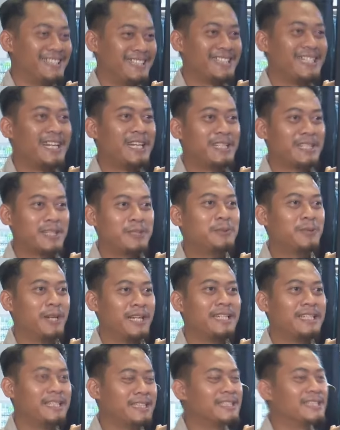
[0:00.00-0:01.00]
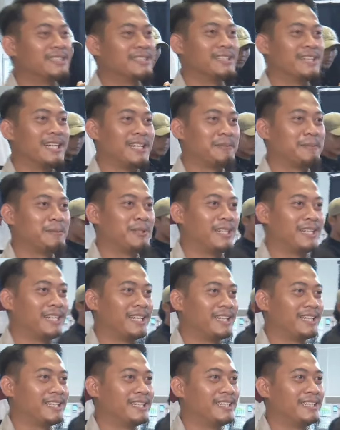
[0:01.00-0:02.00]
di hari kedua ini gitu.
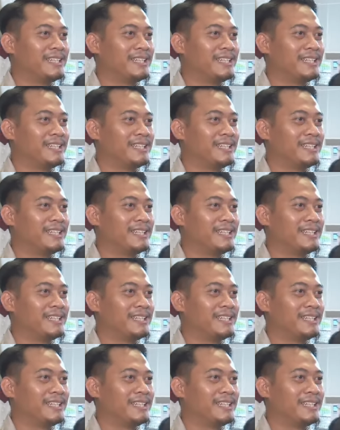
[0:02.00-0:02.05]
Alhamdulillah.